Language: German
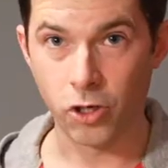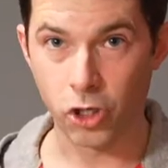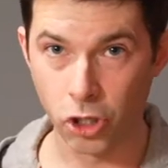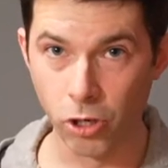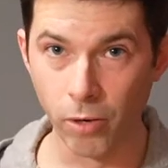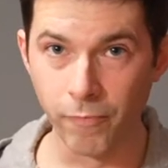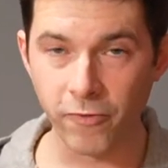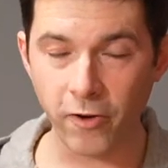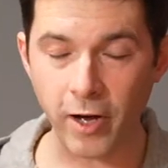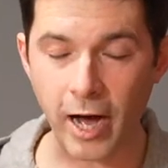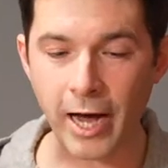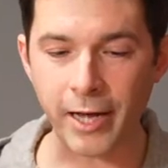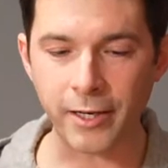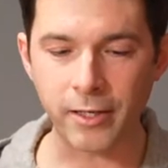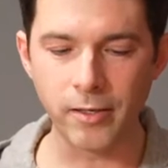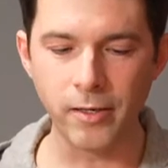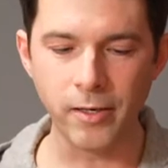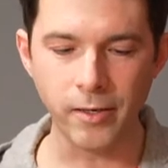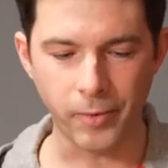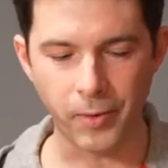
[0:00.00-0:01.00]

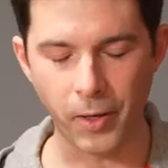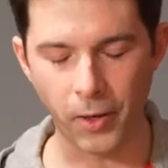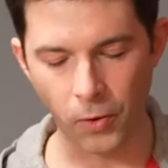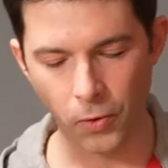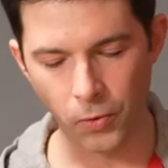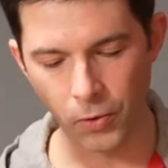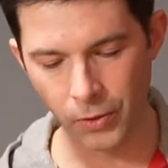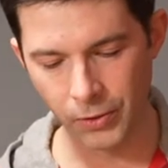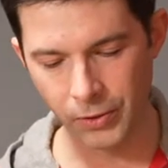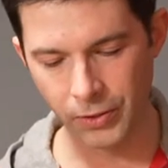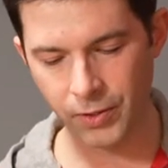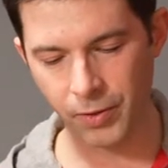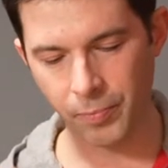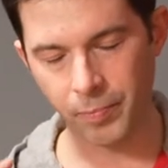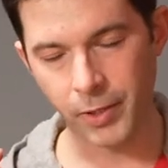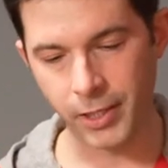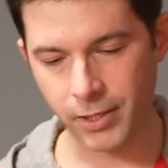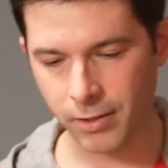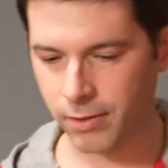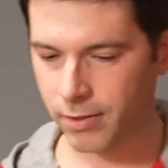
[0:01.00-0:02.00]
Schlupfraten. Und
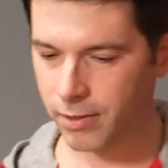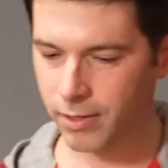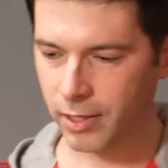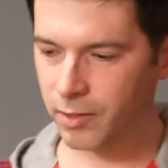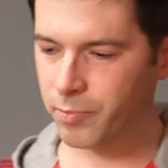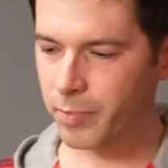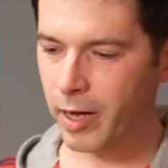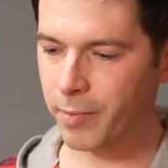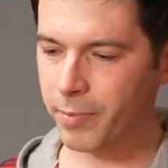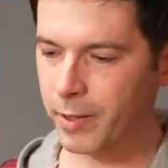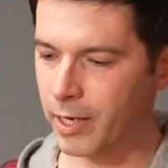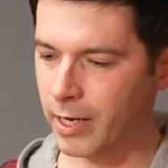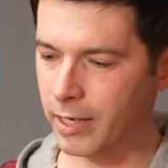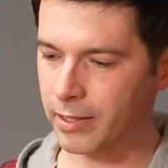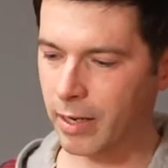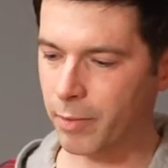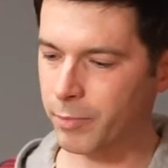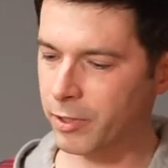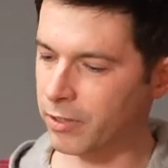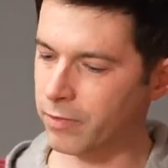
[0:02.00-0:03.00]
mit diesem Apparat
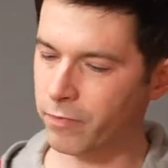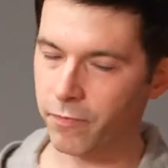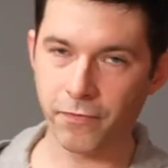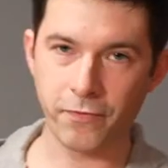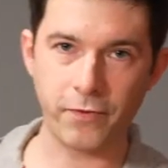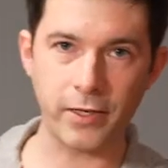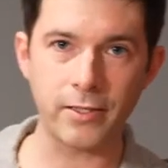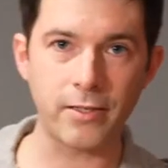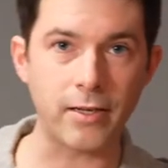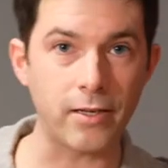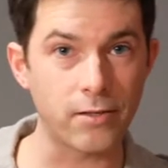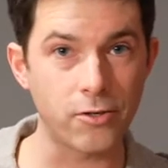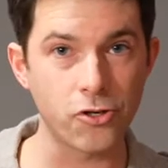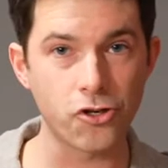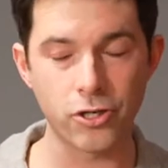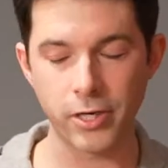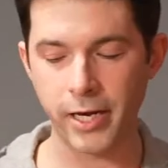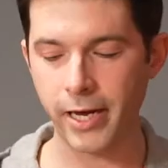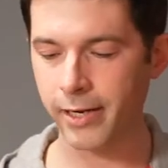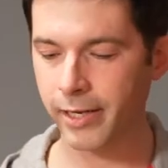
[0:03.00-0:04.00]
habe ich
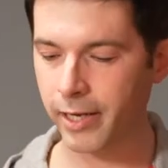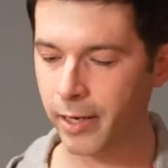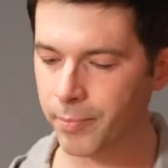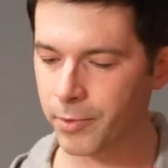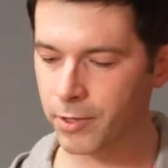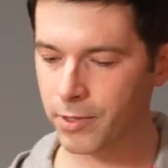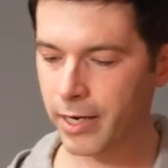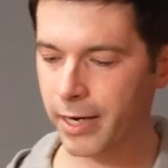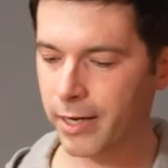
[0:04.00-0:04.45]
fantastische Ergebnisse